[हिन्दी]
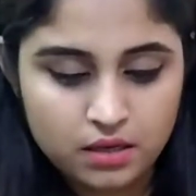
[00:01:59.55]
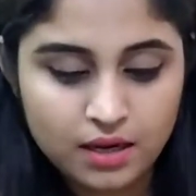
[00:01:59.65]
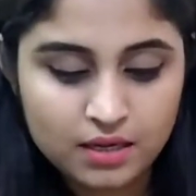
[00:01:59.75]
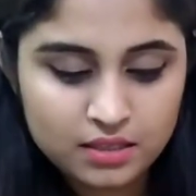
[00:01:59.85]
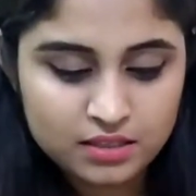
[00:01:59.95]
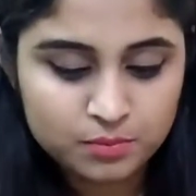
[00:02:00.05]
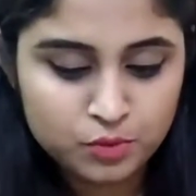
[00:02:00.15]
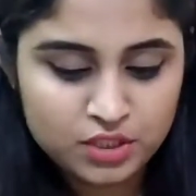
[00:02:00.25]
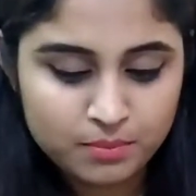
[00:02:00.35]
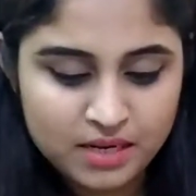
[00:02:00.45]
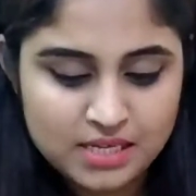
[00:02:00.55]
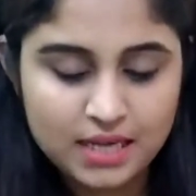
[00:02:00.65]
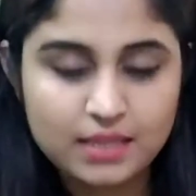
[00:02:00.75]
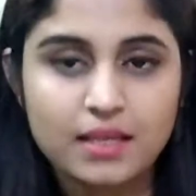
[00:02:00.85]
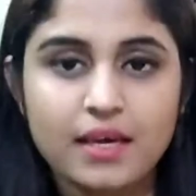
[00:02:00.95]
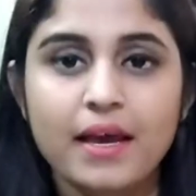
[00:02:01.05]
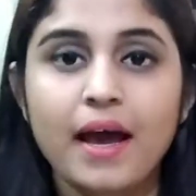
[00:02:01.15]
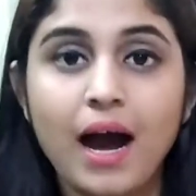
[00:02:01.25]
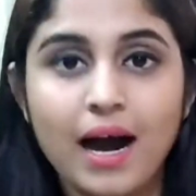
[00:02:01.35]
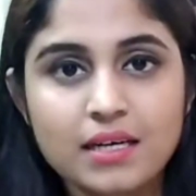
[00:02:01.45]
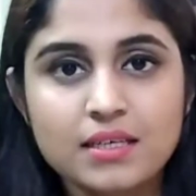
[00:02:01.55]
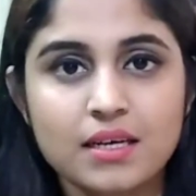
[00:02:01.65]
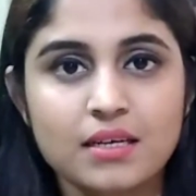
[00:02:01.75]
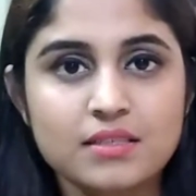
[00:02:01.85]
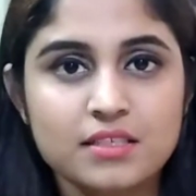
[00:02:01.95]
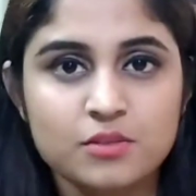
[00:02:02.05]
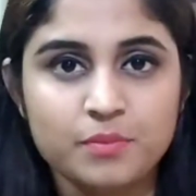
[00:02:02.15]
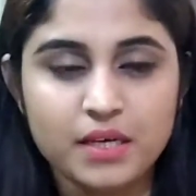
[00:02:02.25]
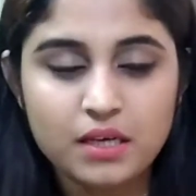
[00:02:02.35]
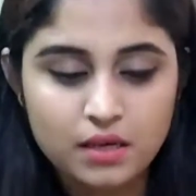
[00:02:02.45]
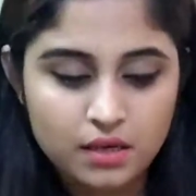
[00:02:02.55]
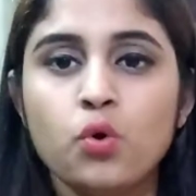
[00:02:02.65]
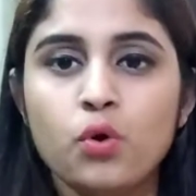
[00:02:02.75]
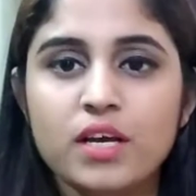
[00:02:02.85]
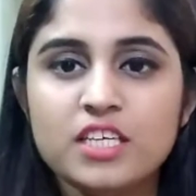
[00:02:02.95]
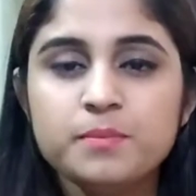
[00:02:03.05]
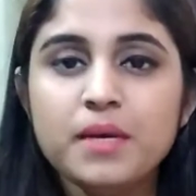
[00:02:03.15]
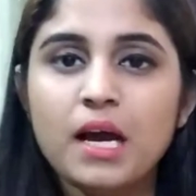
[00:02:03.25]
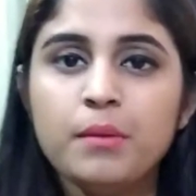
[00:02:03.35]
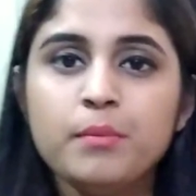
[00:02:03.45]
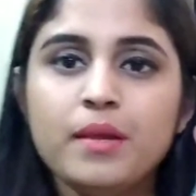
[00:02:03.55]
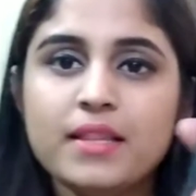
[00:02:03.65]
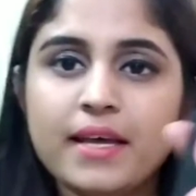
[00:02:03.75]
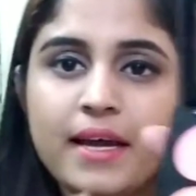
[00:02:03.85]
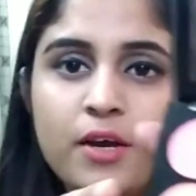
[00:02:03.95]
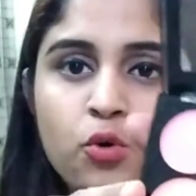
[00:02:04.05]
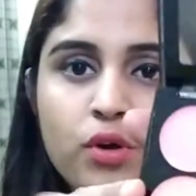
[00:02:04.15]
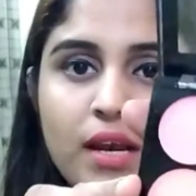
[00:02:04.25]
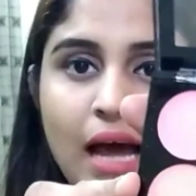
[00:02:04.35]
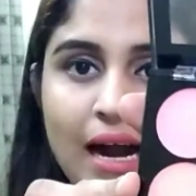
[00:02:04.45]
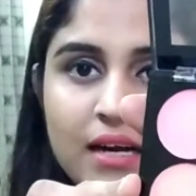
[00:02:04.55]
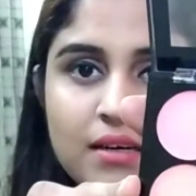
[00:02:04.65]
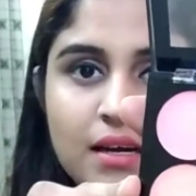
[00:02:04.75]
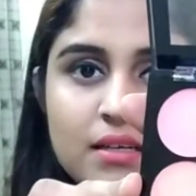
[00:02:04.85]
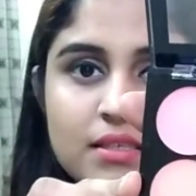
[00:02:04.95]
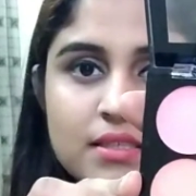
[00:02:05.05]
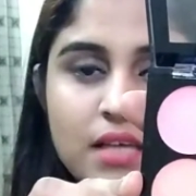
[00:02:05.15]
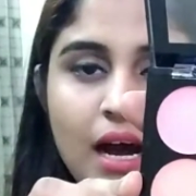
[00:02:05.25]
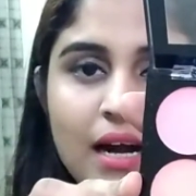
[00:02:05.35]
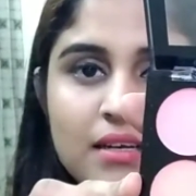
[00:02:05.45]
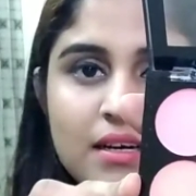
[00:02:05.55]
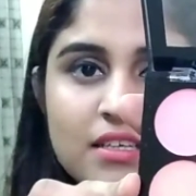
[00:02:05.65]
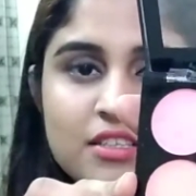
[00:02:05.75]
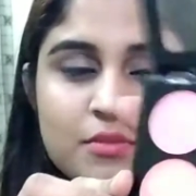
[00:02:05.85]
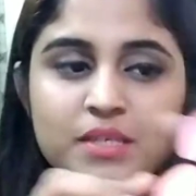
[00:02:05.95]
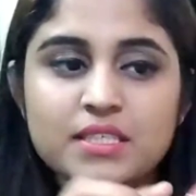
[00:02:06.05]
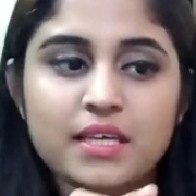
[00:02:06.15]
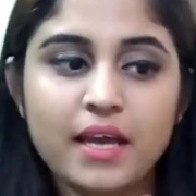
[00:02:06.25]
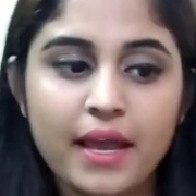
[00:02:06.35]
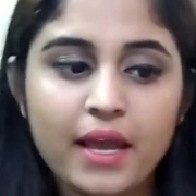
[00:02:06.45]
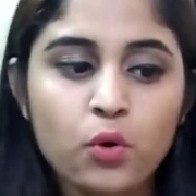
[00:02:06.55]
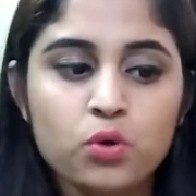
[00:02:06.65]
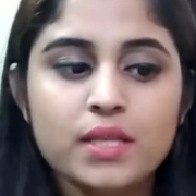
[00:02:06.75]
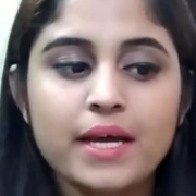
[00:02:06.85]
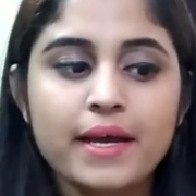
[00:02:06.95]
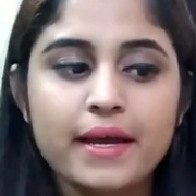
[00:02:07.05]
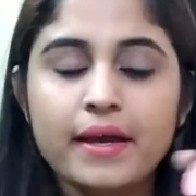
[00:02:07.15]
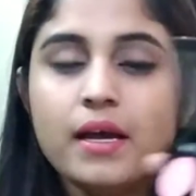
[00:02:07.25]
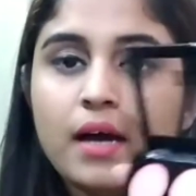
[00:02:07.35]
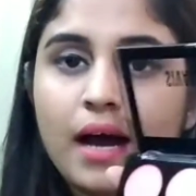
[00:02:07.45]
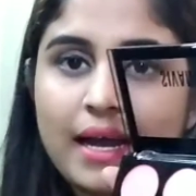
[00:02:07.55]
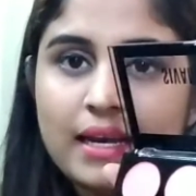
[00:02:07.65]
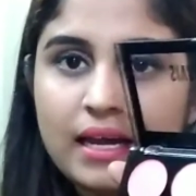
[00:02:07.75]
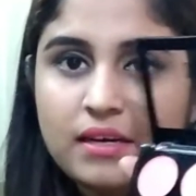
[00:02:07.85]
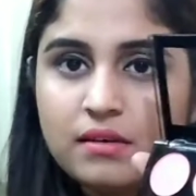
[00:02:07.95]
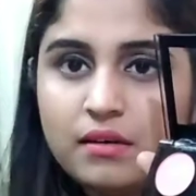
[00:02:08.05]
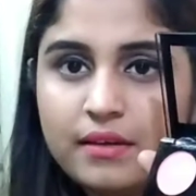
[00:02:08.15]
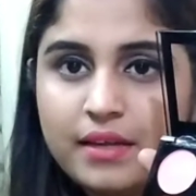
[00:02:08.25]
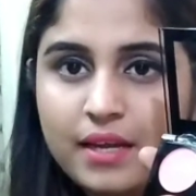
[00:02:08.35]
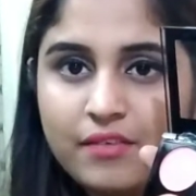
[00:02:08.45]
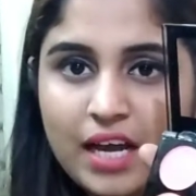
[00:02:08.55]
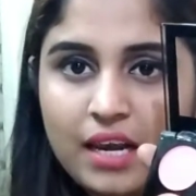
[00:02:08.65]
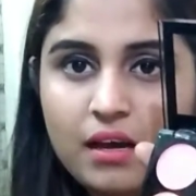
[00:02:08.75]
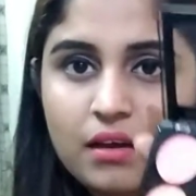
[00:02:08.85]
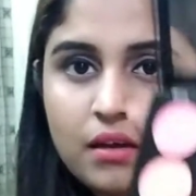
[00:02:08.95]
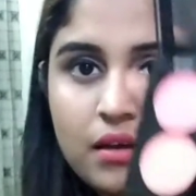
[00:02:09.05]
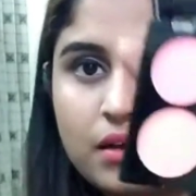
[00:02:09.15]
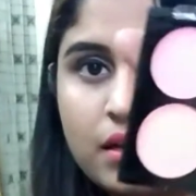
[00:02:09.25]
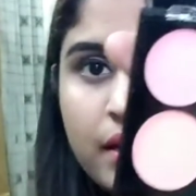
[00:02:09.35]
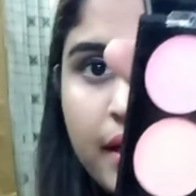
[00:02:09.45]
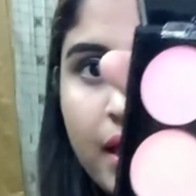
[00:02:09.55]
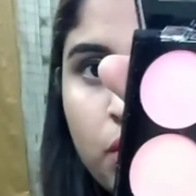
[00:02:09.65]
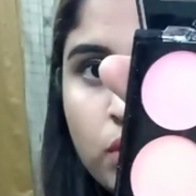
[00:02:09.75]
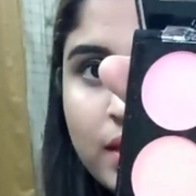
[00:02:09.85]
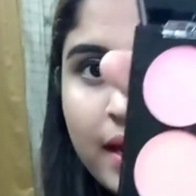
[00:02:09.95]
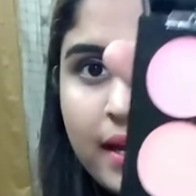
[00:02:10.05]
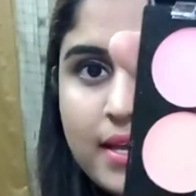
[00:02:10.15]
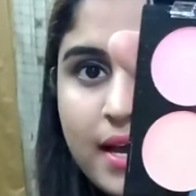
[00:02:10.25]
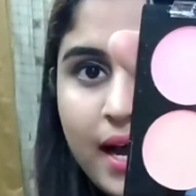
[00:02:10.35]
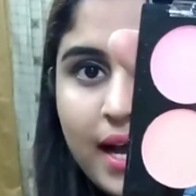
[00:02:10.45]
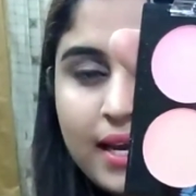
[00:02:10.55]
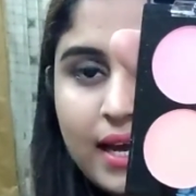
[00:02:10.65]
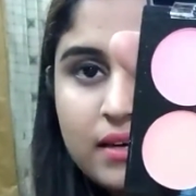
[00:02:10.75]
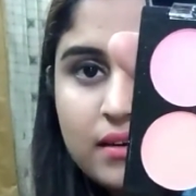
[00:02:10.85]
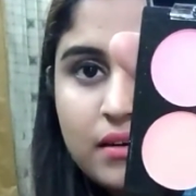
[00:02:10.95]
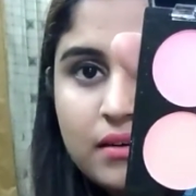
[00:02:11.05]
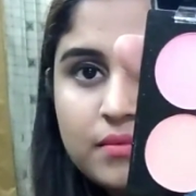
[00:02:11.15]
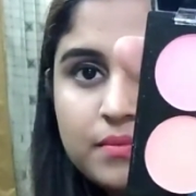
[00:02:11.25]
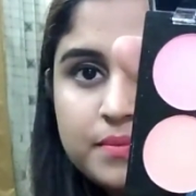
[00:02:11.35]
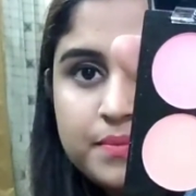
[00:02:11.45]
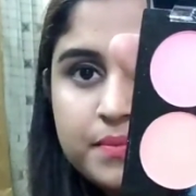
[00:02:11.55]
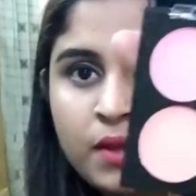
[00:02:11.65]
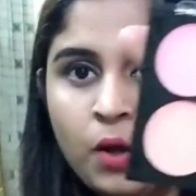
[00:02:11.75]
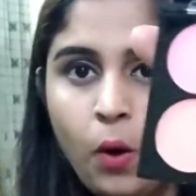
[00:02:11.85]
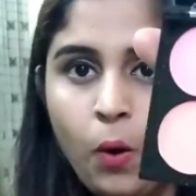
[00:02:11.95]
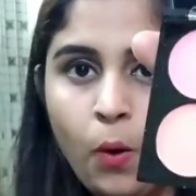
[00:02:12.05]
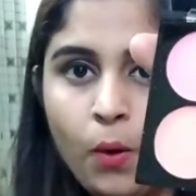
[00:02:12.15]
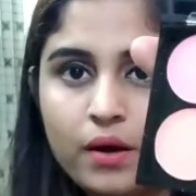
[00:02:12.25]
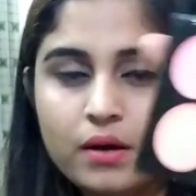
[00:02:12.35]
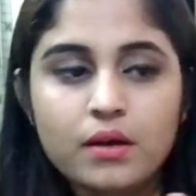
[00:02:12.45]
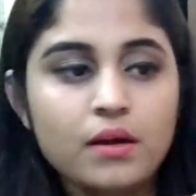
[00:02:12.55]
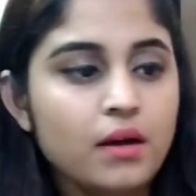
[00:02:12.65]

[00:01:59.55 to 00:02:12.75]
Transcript: कलर्स मुझे मिल जाते हैं आठ कलर्स इसमें तो इसमें हमें मिलते हैं टोटल आठ कलर्स आठ कलर्स में से एक होता है हाइलाइटर ये वाला एक होता है ये हाइलाइटर और